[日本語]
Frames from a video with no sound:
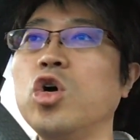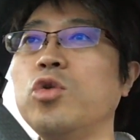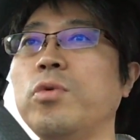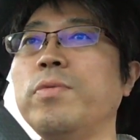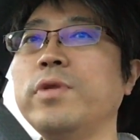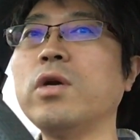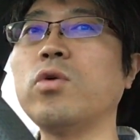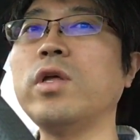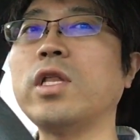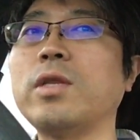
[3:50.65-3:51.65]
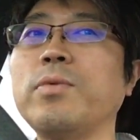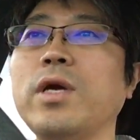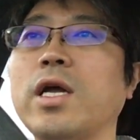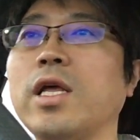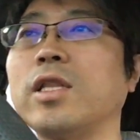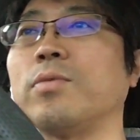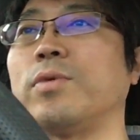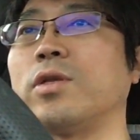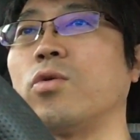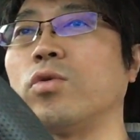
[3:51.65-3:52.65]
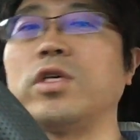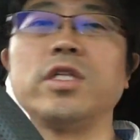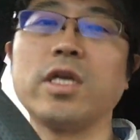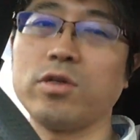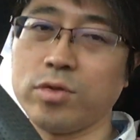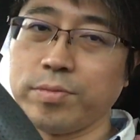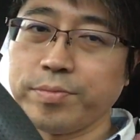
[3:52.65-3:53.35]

ほぼほぼねこれやってもいいあれやってもいいってこう聞いてくる